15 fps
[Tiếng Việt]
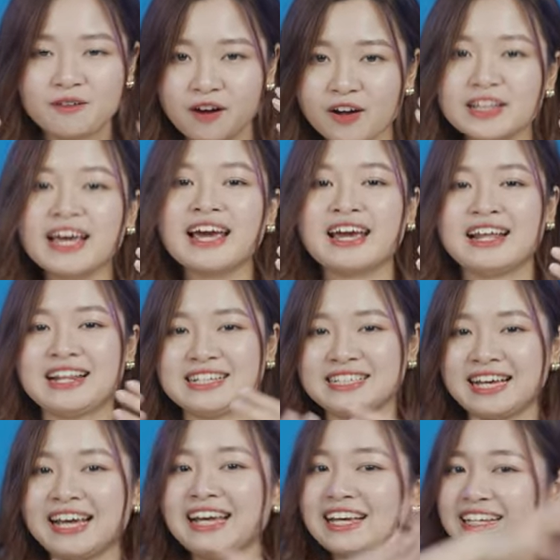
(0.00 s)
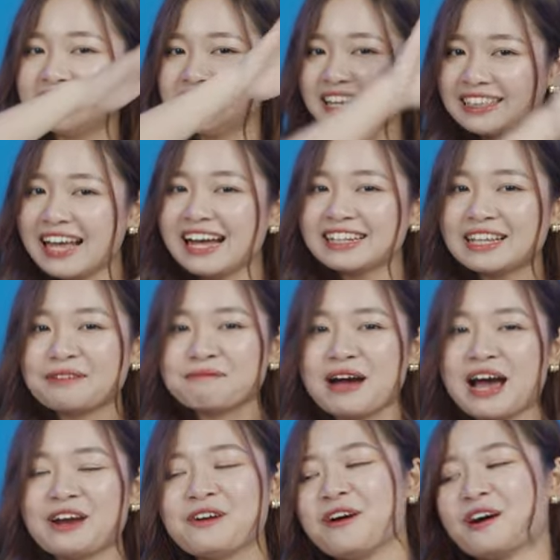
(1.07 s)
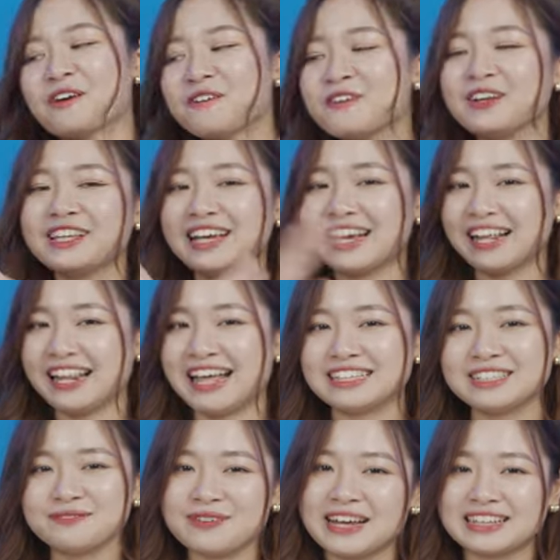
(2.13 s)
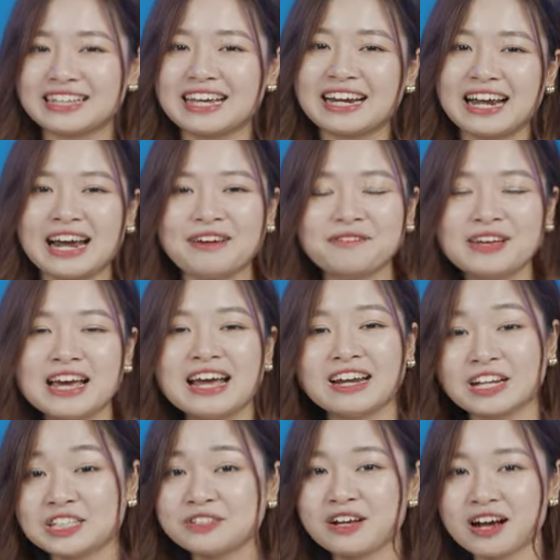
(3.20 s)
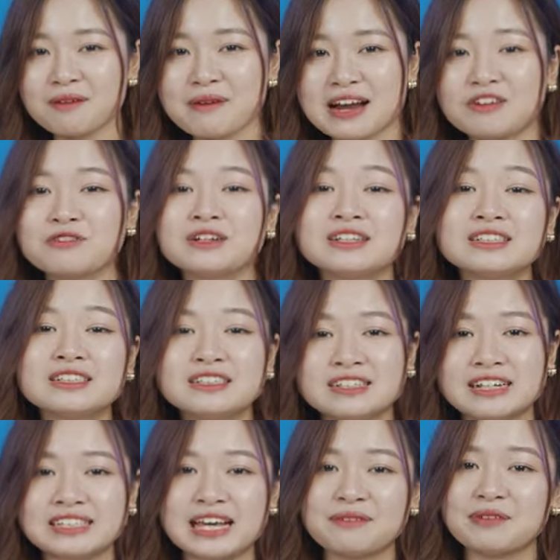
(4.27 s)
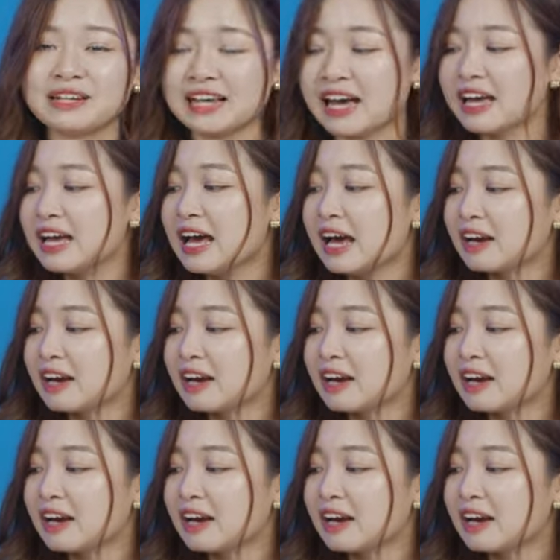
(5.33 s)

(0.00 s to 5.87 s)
Có thể là sẽ gia tăng tình bạn hoặc cũng có thể là sức mẻ tình anh em. Nói chung là các bạn cũng cứ thử xem thôi nhá.